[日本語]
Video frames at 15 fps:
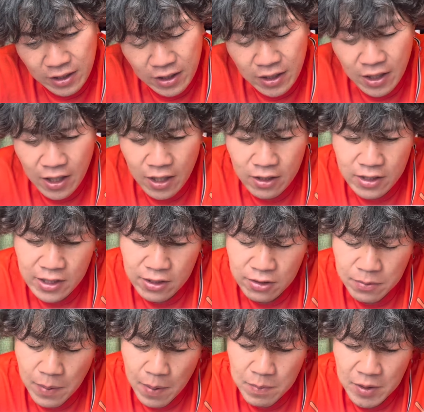ね、あれの
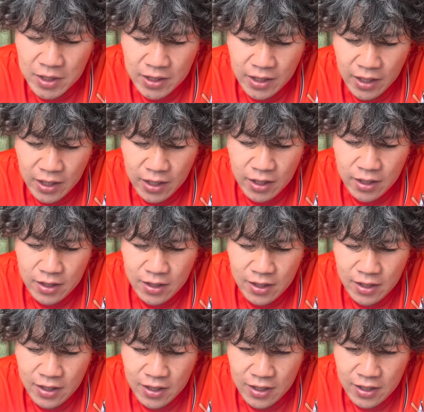場面で、
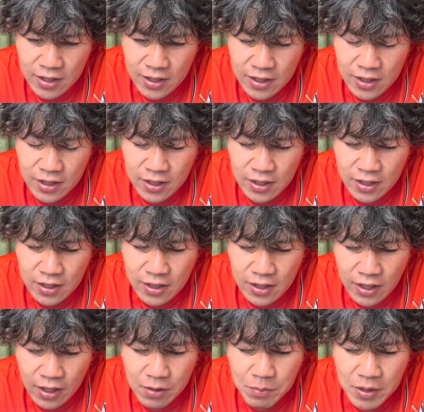
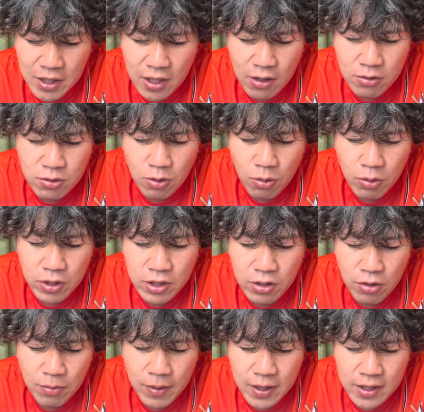あれまだカウント追い
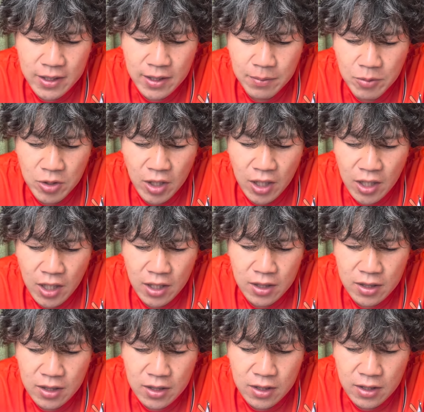込まれてもなかっ
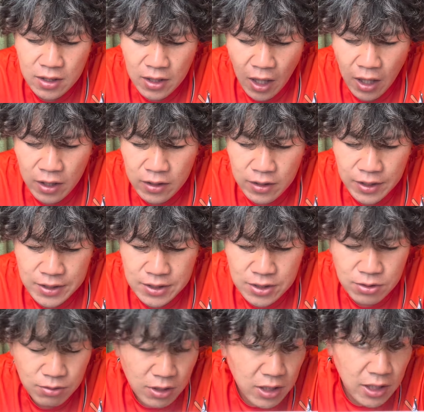たです
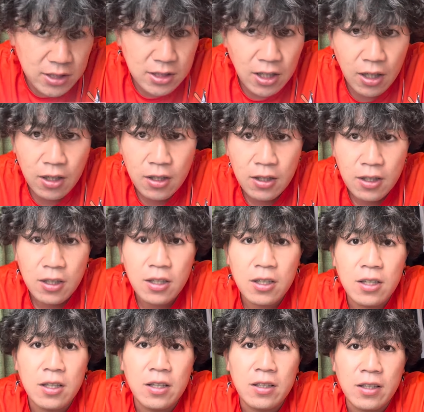よね、確か。
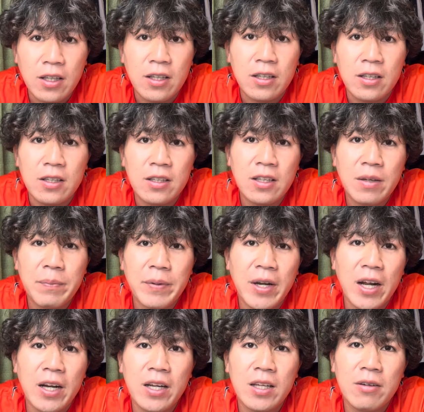ね、やっぱり
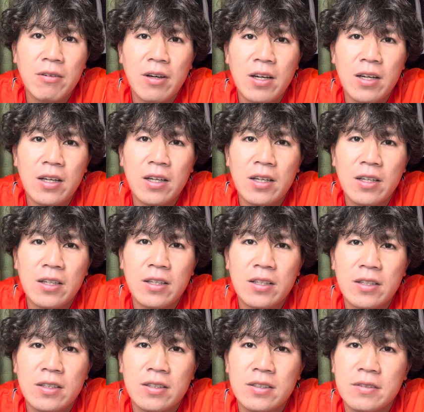あれは、
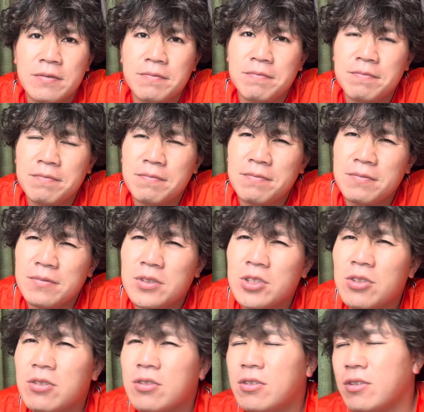うーん、
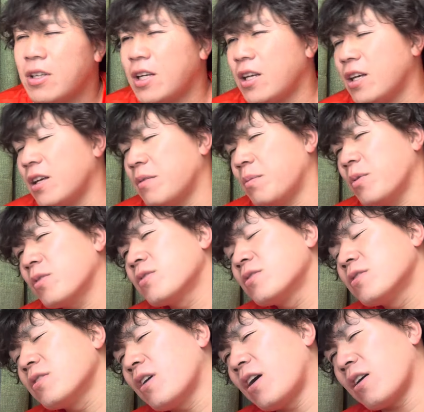ちょっとね、
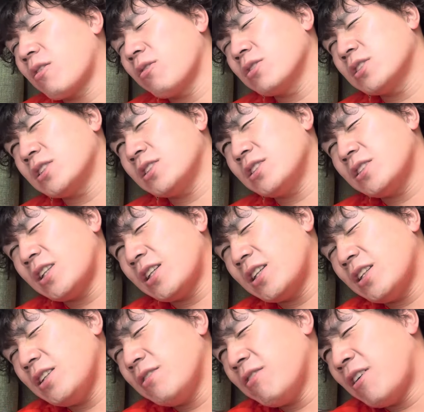僕は個人的
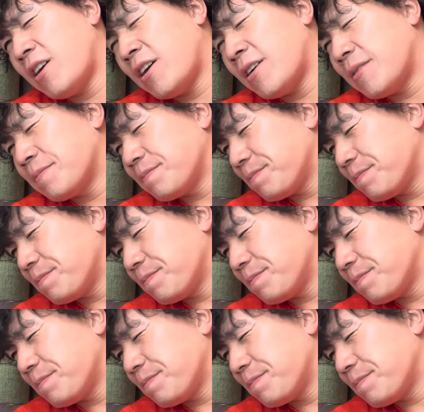には、